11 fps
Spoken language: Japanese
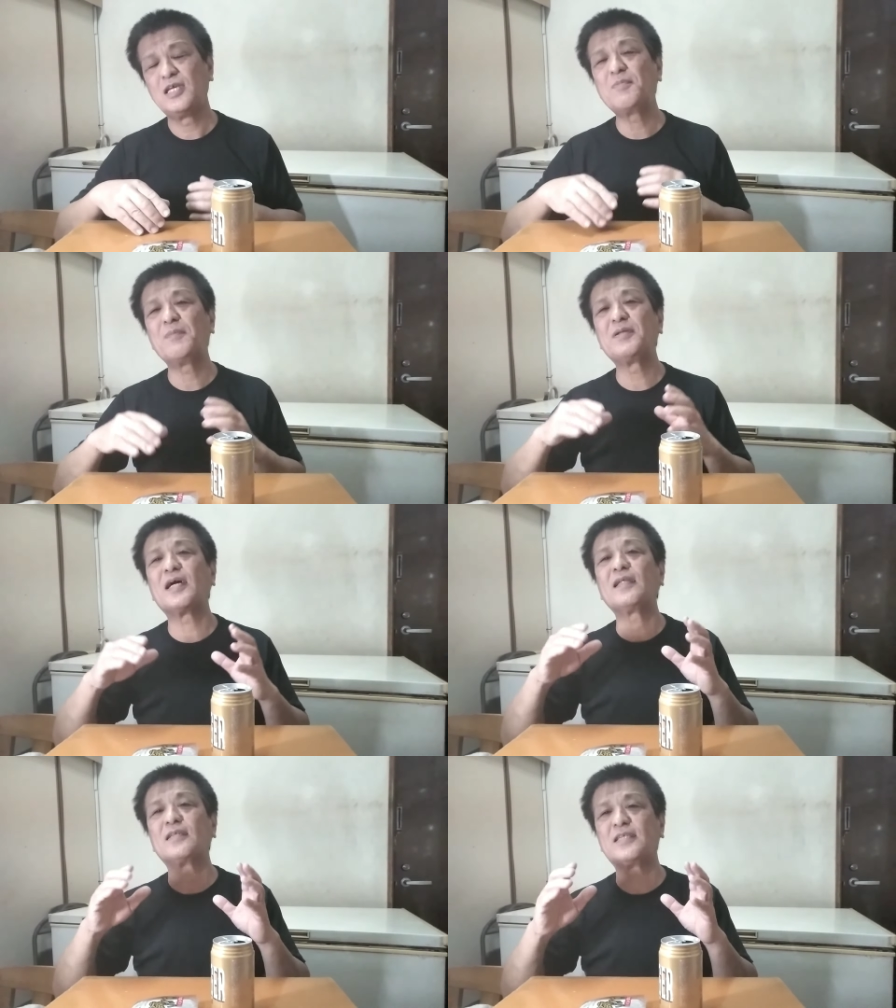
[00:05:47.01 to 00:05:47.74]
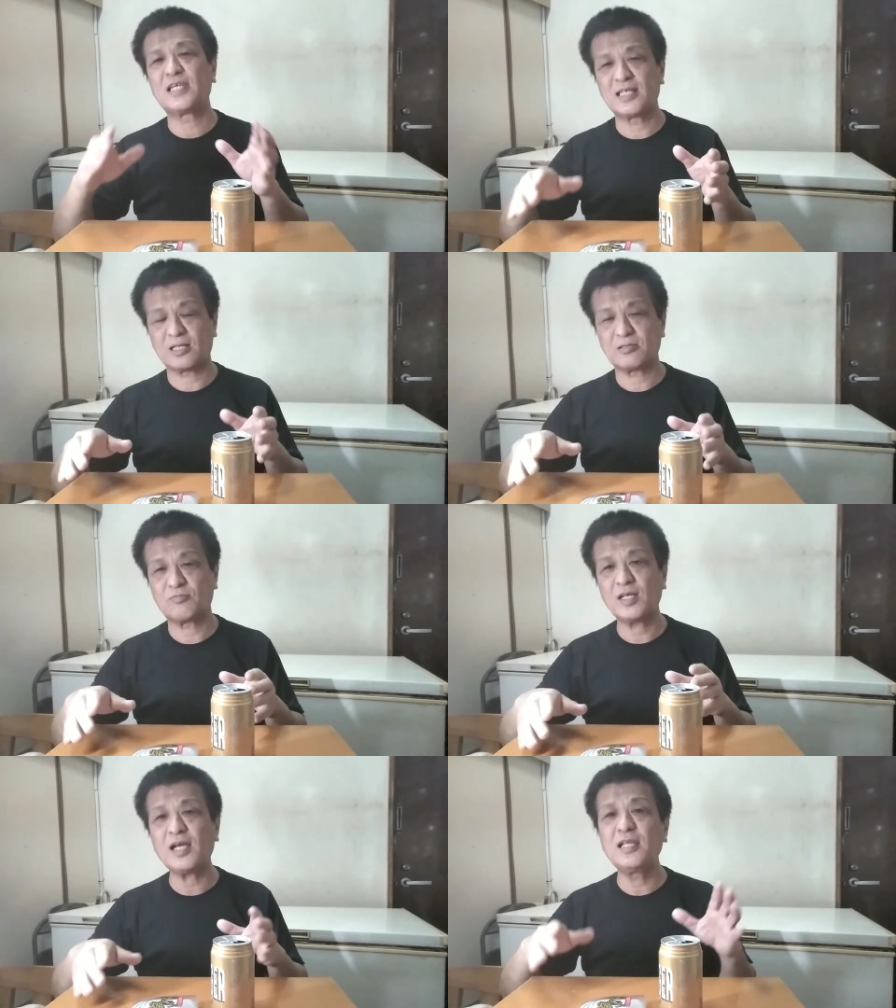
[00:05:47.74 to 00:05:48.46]
今みたいなのできなかっ
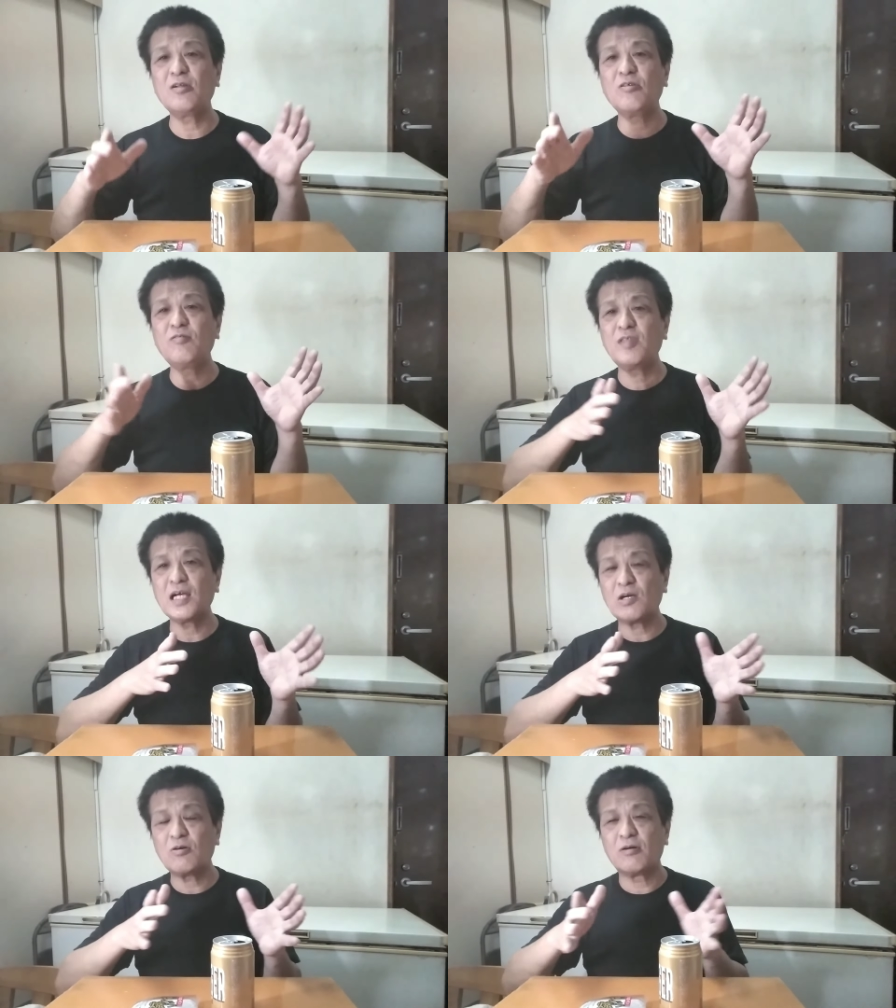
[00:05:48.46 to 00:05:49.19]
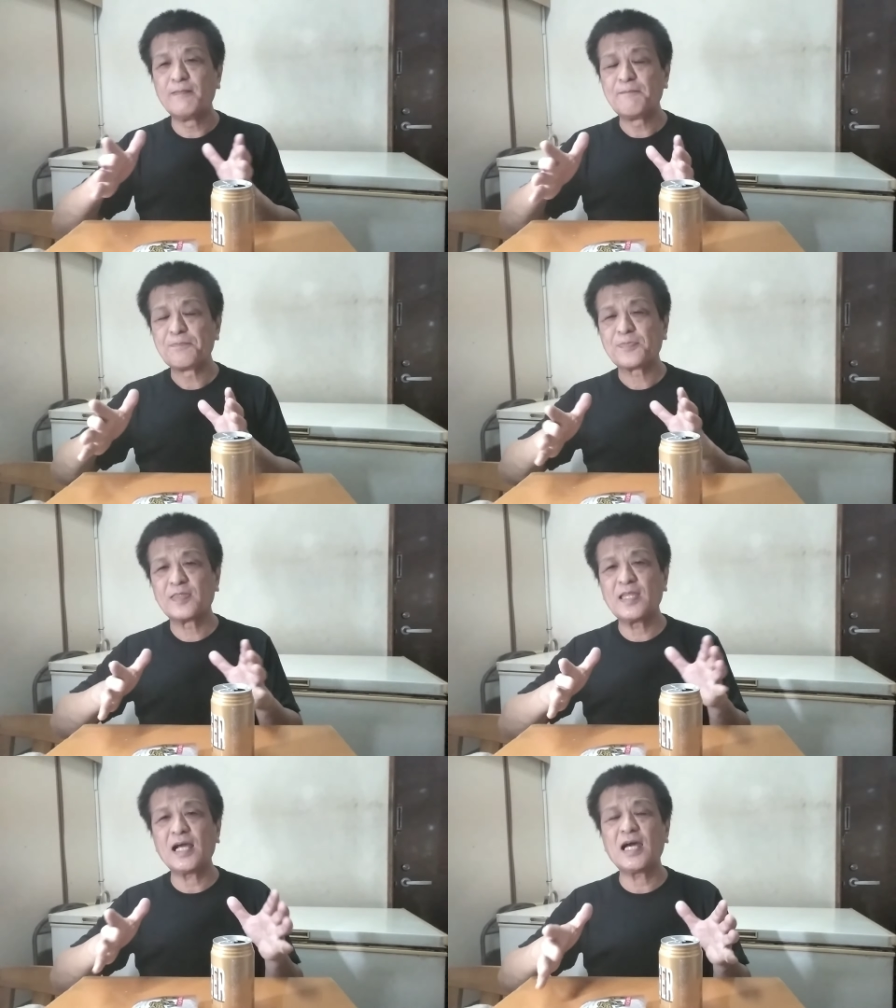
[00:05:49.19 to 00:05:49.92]
ただからいろんなこ
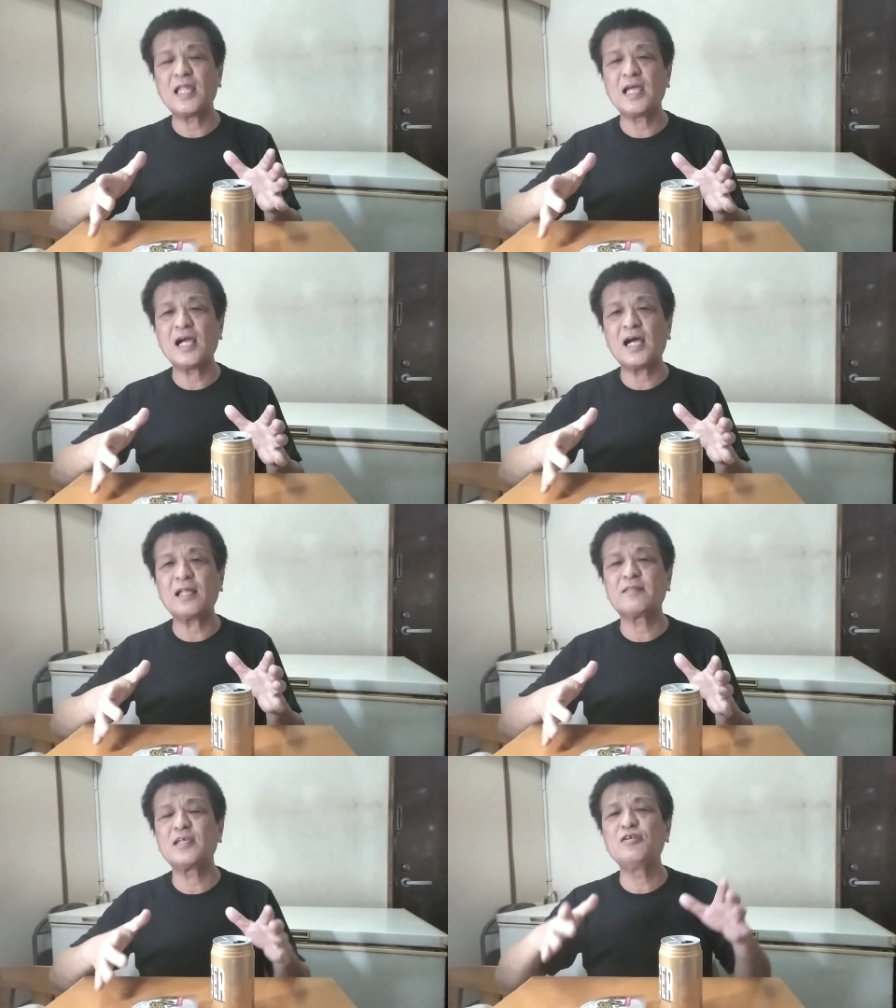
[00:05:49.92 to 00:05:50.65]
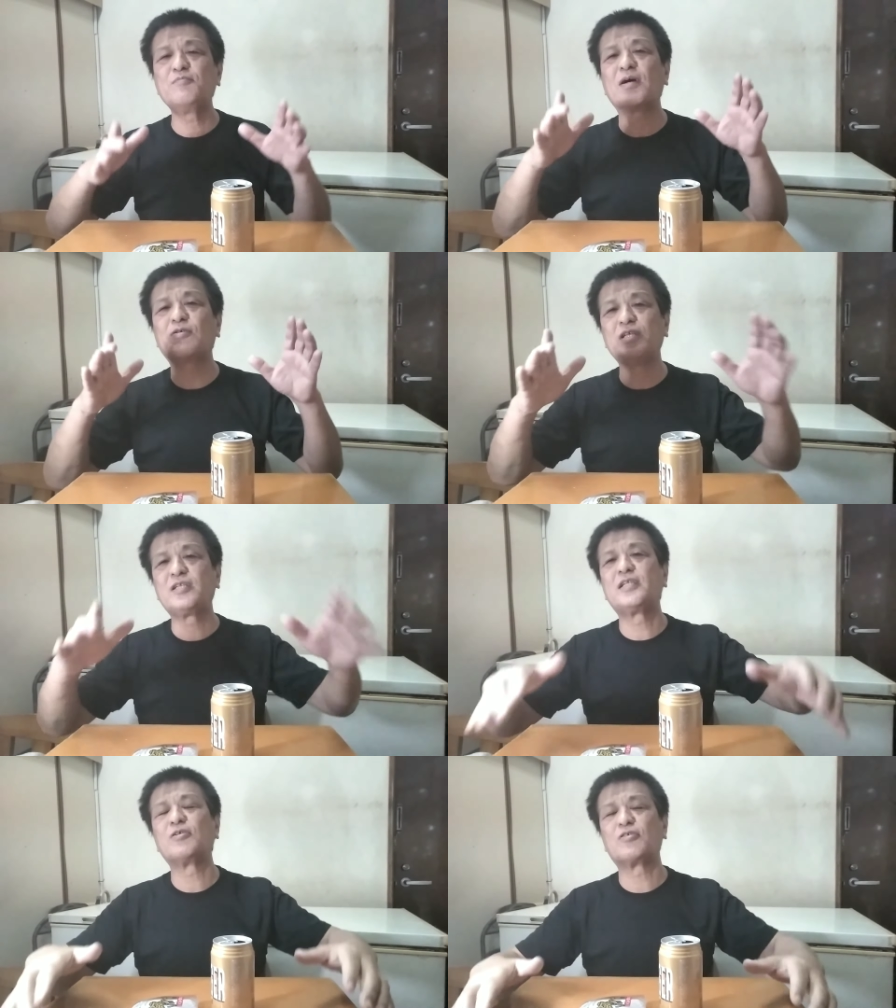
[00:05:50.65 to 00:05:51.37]
う流れがあってうまく
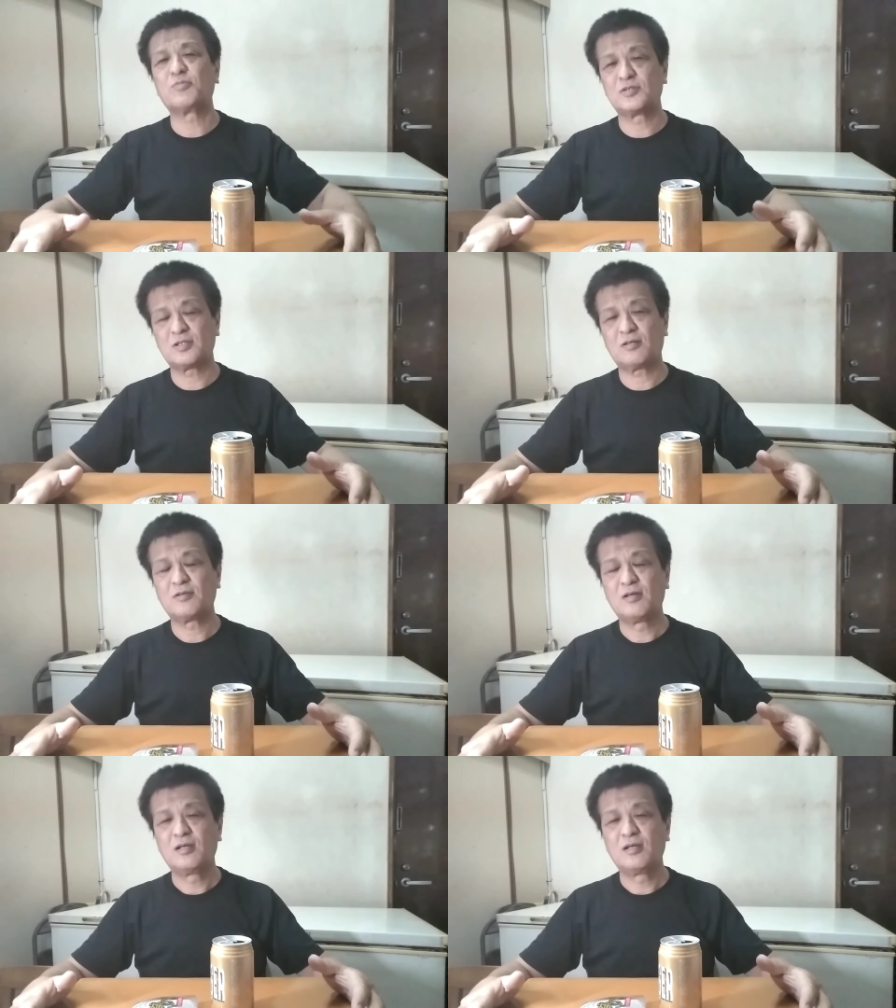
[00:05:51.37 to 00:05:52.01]
いってると思うんですよ